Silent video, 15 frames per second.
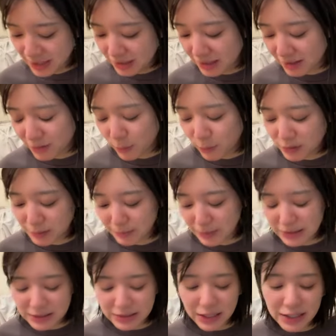ていうかおいしい、
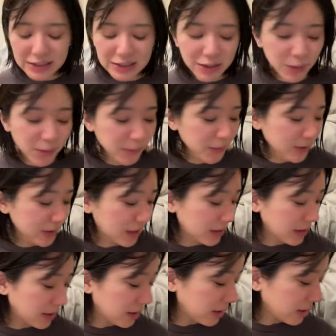めっちゃアイシャドウ持ってん
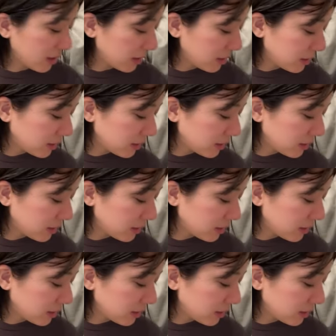な。なんか